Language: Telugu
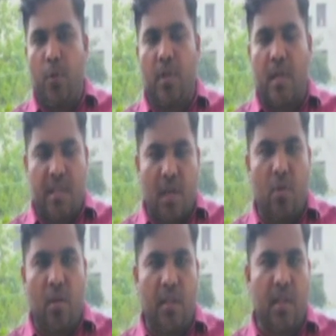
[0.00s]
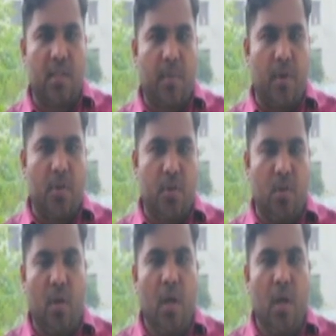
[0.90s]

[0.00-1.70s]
పూర్తిగా చెడగొట్టిందని చెప్పవచ్చు